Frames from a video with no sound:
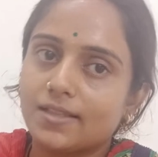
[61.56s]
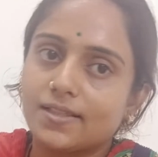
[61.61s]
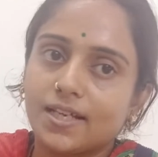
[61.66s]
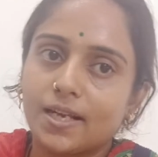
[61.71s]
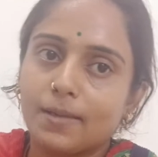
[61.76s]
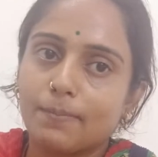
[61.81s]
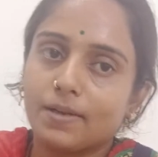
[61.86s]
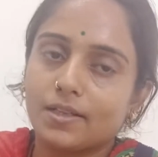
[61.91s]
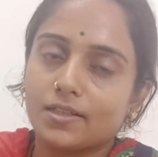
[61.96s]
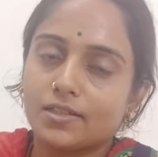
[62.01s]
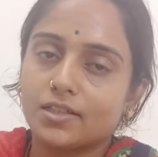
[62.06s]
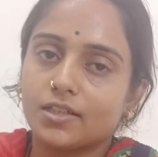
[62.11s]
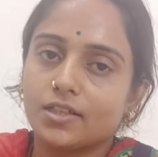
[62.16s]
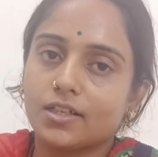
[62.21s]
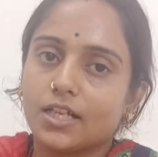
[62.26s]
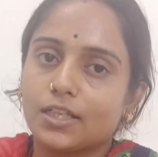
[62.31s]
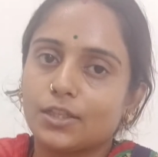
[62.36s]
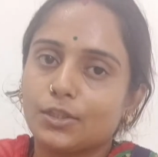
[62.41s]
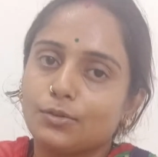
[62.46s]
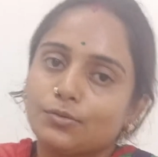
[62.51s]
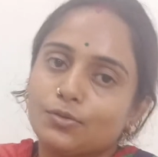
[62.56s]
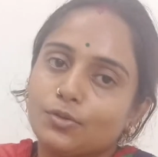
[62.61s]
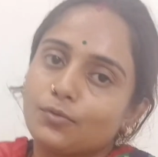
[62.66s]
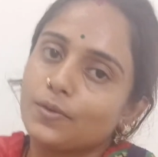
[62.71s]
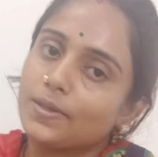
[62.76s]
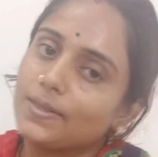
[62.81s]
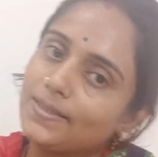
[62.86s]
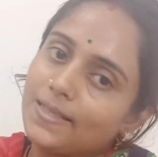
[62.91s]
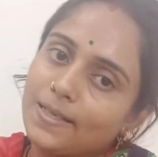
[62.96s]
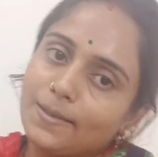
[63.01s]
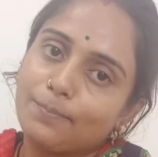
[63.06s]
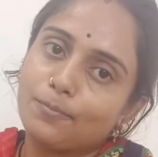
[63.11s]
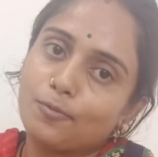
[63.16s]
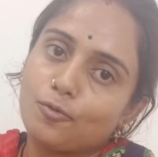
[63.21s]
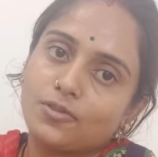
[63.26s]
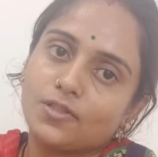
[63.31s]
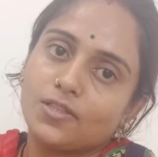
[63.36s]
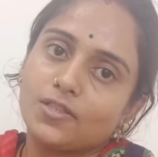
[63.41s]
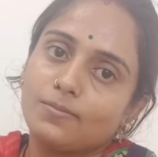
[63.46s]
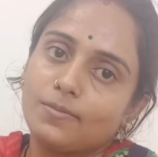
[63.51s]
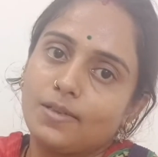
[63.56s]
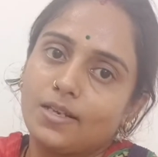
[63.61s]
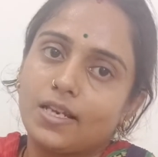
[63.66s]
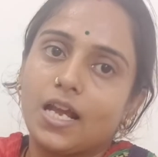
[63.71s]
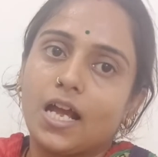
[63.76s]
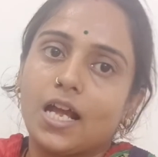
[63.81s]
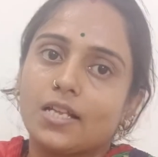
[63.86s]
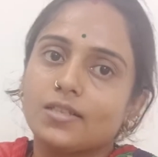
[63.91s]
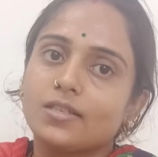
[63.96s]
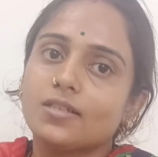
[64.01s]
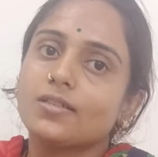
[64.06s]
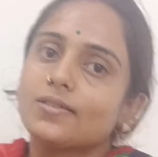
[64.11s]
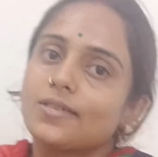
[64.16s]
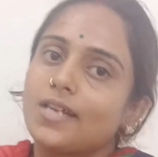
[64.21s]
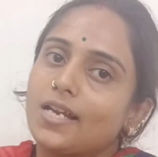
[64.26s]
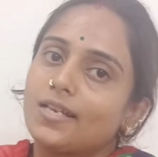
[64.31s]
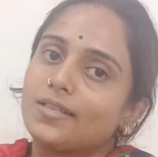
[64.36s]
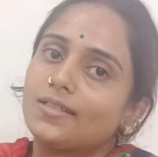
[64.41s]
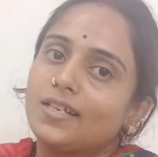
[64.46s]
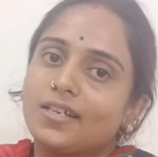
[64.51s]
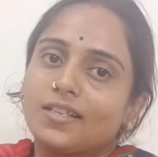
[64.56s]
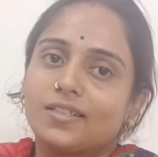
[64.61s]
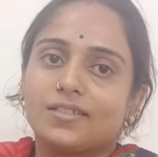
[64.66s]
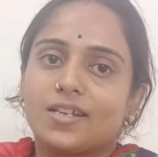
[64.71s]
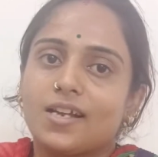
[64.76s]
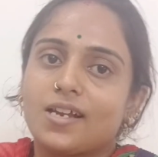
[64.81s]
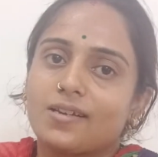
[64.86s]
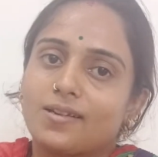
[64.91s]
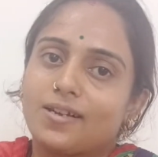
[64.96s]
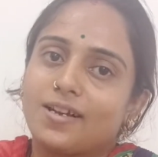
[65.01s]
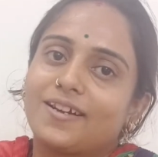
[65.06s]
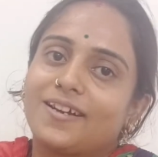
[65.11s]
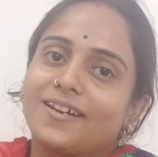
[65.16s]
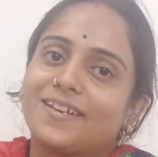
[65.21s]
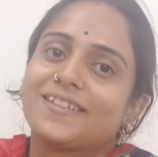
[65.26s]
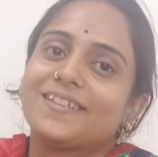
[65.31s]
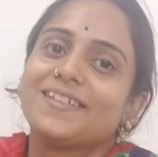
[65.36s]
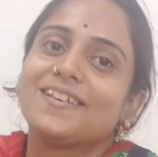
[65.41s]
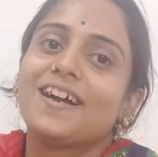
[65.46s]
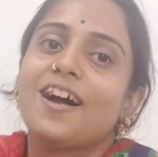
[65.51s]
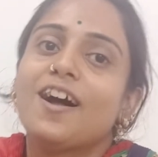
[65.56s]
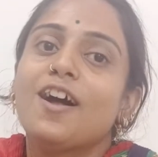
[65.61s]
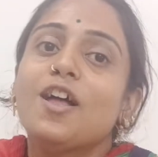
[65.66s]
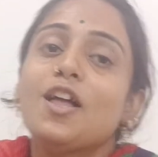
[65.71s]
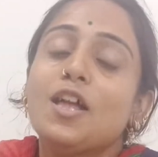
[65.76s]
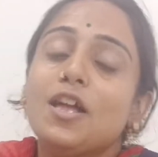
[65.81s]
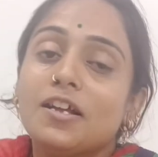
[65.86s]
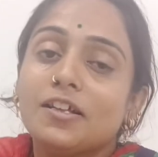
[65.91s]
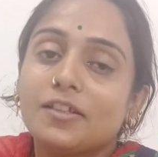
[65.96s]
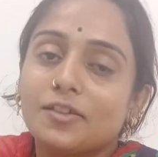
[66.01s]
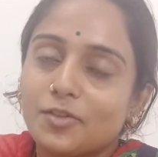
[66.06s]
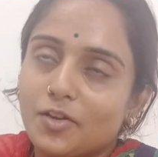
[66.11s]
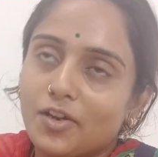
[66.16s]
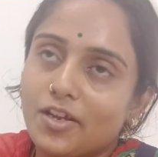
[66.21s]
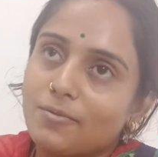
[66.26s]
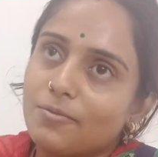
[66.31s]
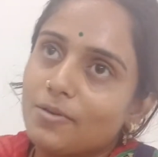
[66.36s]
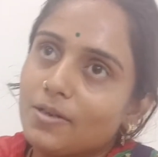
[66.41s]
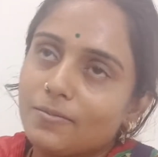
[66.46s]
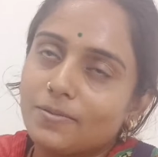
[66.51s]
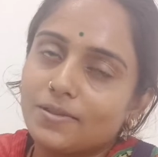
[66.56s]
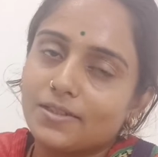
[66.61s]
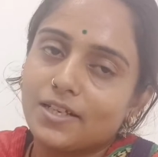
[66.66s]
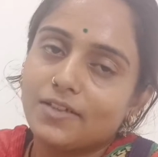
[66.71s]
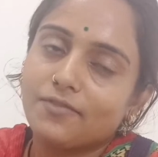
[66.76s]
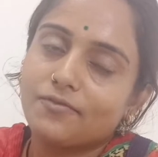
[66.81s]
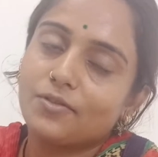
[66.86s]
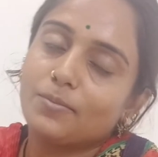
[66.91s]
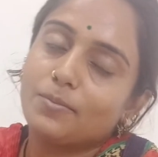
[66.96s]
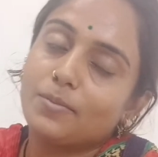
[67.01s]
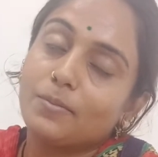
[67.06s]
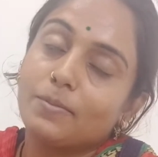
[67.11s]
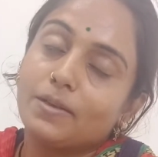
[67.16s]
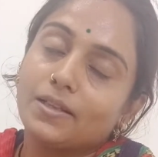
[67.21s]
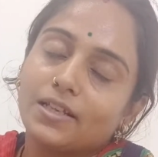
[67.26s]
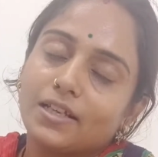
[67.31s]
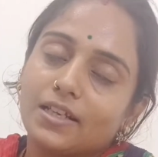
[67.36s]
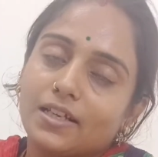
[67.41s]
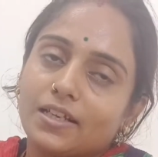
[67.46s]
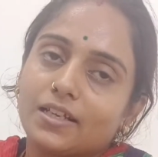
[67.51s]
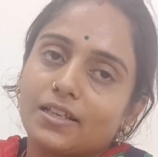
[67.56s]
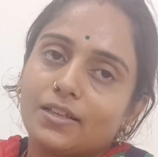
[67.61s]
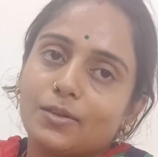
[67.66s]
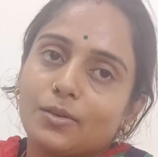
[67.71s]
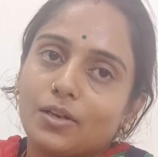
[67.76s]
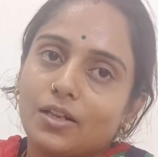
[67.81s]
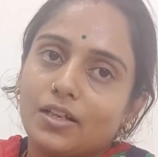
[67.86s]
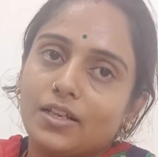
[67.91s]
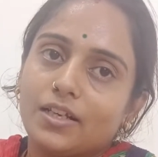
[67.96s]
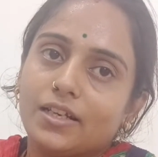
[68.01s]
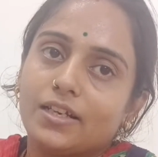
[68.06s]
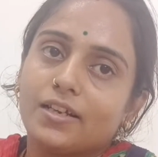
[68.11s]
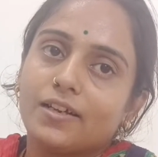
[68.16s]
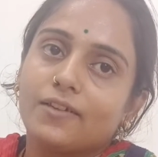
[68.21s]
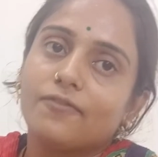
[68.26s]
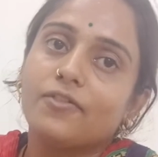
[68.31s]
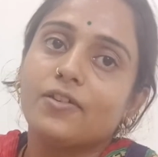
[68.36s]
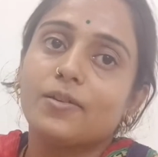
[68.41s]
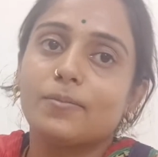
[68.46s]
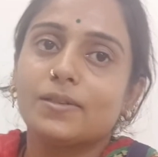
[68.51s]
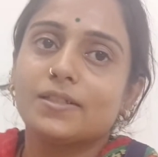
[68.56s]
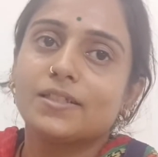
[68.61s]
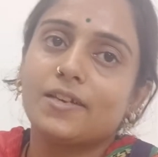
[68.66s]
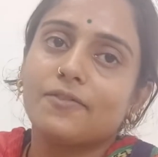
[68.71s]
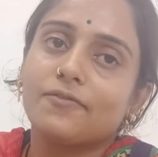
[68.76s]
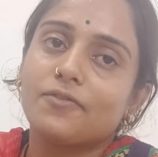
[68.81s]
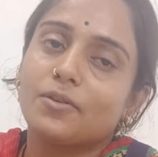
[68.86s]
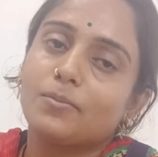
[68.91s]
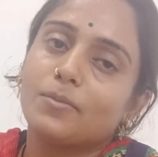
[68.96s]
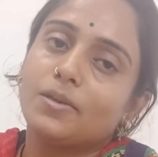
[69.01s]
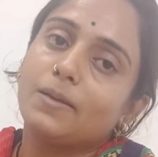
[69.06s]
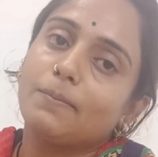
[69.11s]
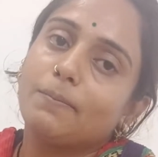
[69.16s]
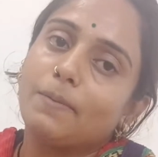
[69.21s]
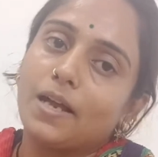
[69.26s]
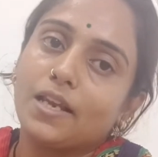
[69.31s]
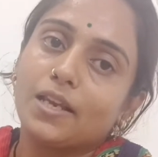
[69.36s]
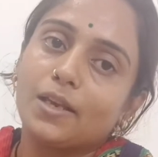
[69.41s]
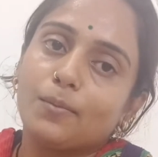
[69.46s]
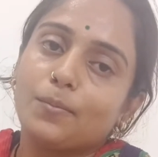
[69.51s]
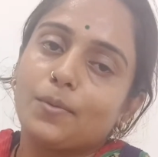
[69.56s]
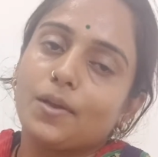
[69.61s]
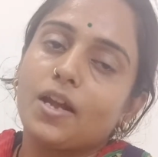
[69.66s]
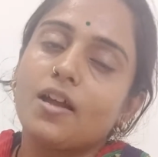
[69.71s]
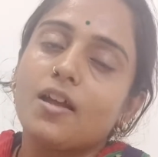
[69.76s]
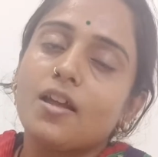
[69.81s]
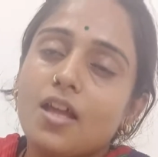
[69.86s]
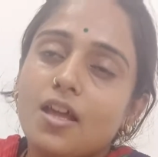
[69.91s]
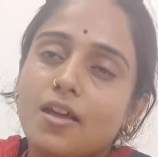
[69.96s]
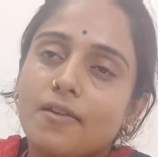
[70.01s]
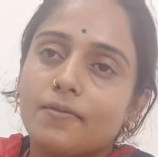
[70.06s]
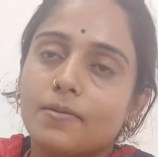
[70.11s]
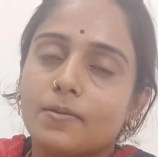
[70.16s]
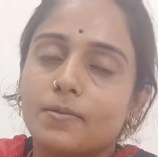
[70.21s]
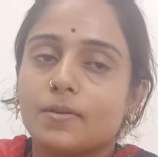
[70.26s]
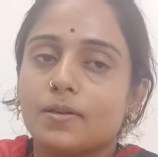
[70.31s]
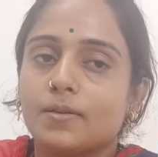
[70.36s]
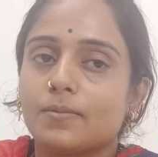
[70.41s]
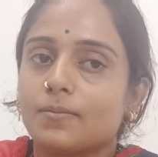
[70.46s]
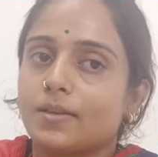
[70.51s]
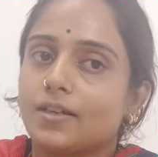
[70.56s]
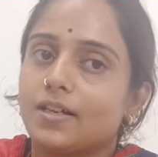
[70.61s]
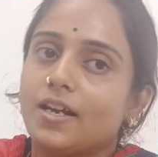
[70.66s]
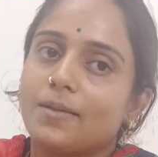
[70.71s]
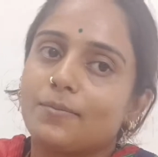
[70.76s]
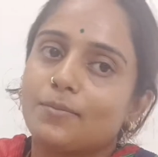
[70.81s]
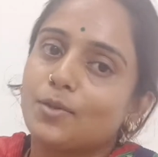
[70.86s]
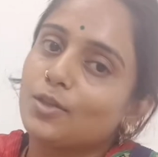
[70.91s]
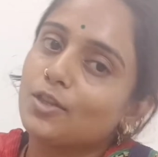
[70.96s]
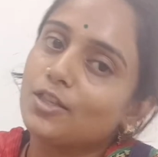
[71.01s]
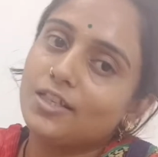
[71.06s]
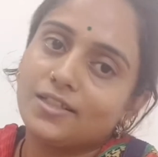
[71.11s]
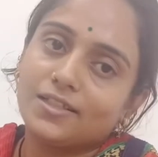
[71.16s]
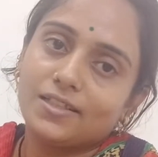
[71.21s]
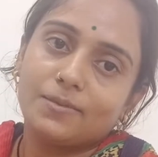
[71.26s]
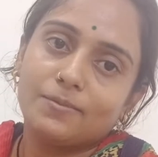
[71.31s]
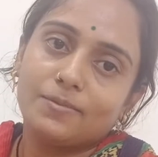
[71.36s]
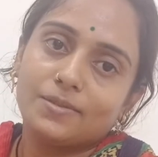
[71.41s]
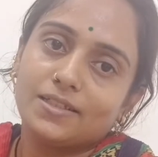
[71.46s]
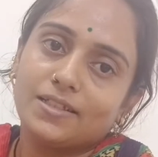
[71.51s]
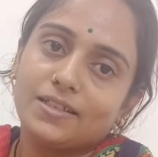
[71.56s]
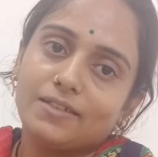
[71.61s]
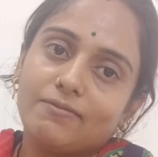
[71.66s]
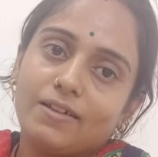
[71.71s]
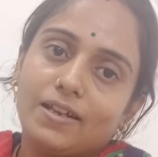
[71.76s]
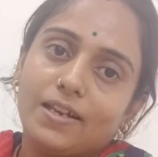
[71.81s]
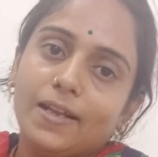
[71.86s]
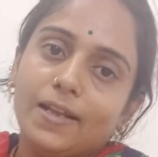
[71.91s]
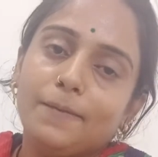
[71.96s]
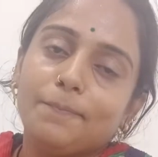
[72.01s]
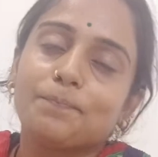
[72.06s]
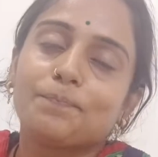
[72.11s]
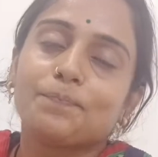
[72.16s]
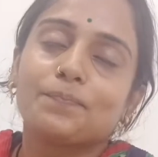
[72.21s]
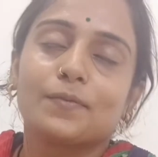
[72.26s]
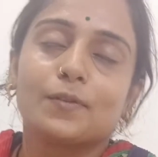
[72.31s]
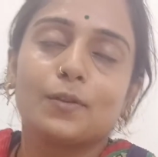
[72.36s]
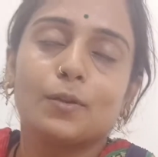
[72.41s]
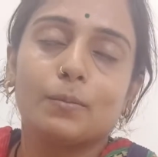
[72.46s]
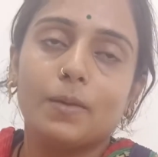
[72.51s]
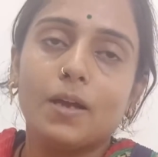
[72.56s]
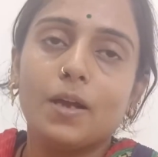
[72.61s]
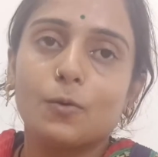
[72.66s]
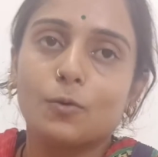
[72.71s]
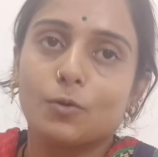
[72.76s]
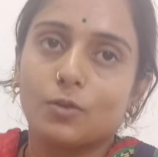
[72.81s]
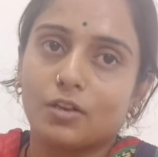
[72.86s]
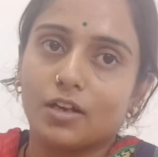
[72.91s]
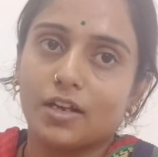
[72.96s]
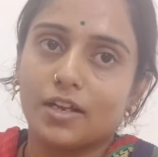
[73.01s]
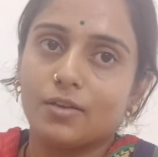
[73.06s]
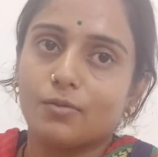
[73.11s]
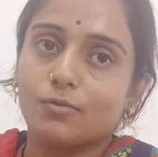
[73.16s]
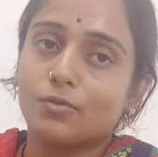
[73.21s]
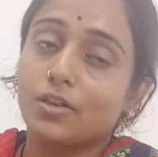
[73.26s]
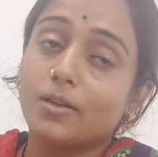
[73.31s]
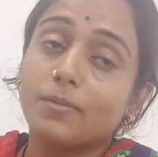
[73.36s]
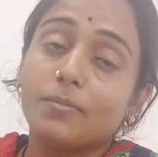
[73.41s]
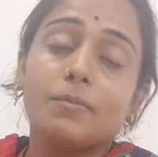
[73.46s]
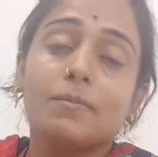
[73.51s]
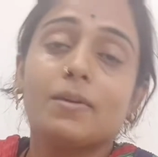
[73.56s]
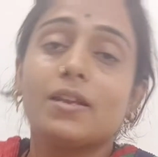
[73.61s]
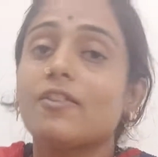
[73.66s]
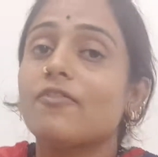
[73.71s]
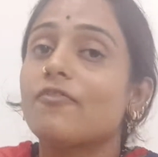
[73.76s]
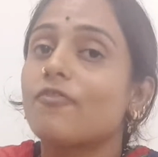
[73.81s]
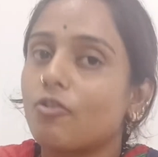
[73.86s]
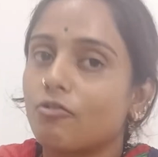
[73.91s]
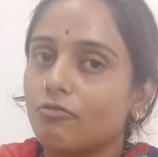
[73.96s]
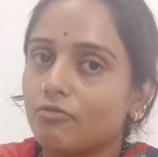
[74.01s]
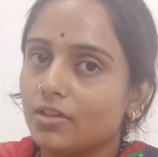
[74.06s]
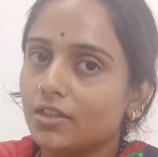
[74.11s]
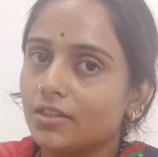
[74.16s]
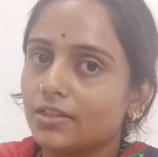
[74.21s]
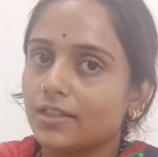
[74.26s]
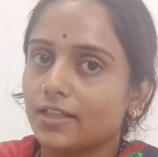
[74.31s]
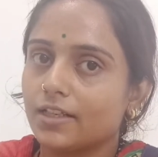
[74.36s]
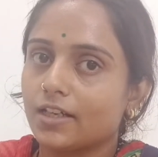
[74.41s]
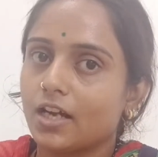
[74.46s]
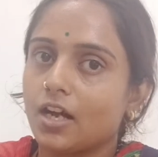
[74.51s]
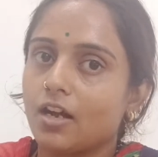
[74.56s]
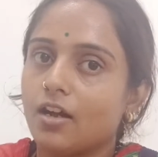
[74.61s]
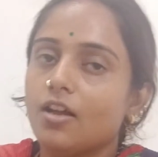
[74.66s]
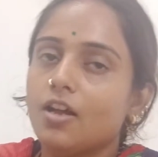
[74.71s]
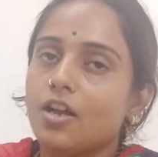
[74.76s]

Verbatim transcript: साढ़े पाँच का लगाती हूँ तो वही सेम प्रोसेस मैंने आज चार साढ़े चार का कर दिया तो एक बार बजा फिर मैं बंद करके थोड़ा लेट गई फिर बजा फिर मैंने पानी पिया फिर मैं कहा अब तो तीसरा बजने वाला है तो मैं उठ गई उठ के भी मैंने फ़ोन नहीं देखा